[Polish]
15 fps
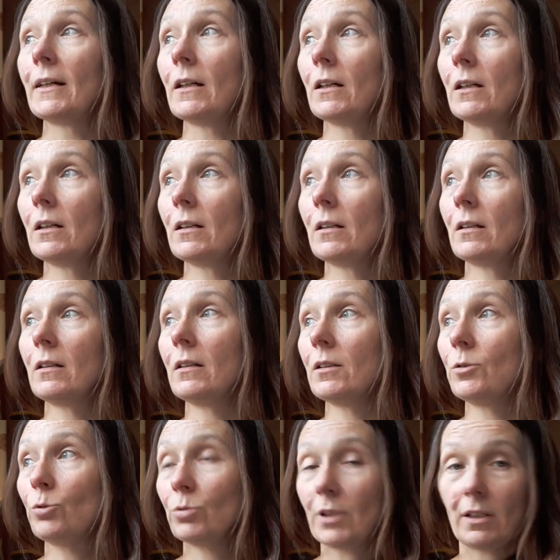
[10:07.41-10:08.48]
E,
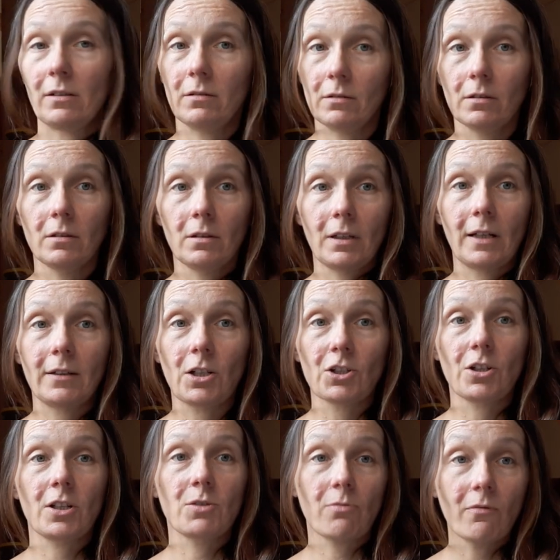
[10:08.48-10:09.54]
tutaj na
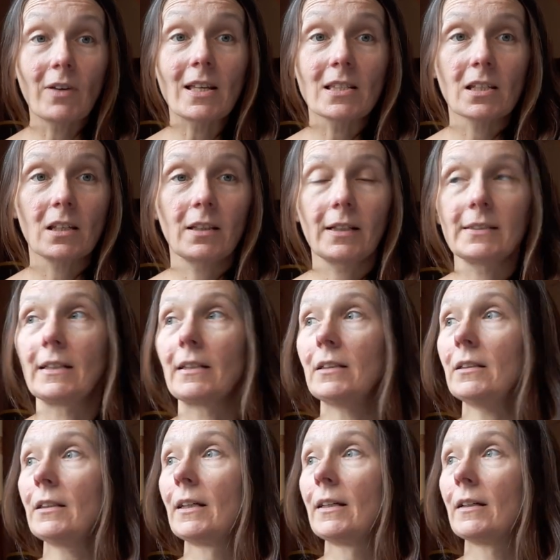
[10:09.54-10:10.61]
nasze słowiańskie tereny.